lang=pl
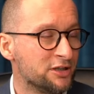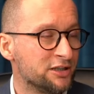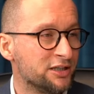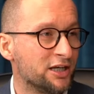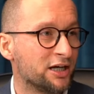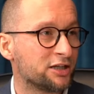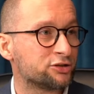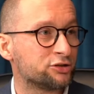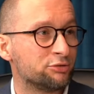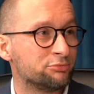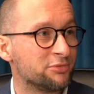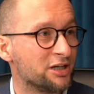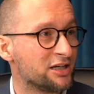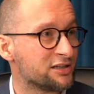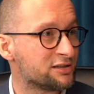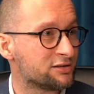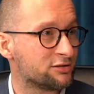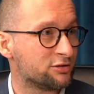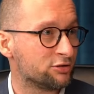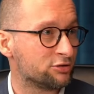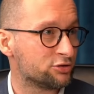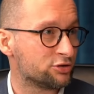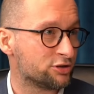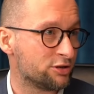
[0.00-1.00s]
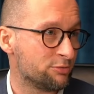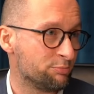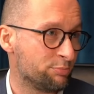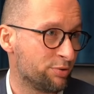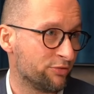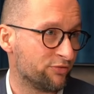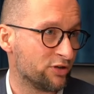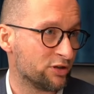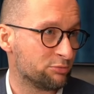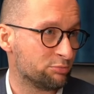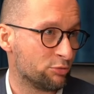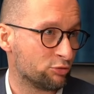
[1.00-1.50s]
jak to miasto czy ten
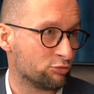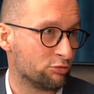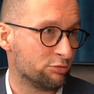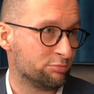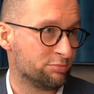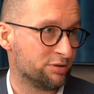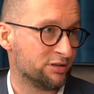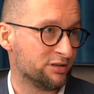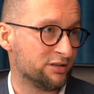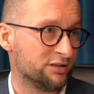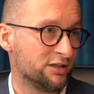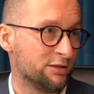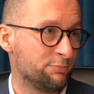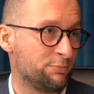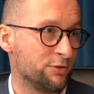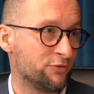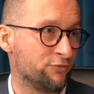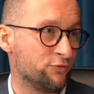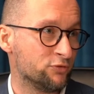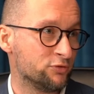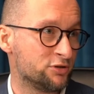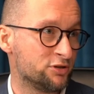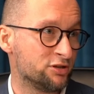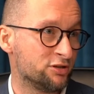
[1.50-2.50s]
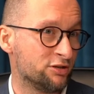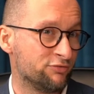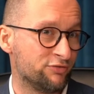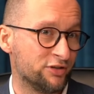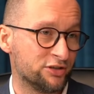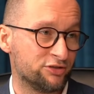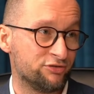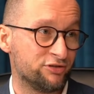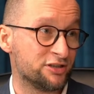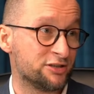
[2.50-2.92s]
powiat mogłyby lepiej funkcjonować.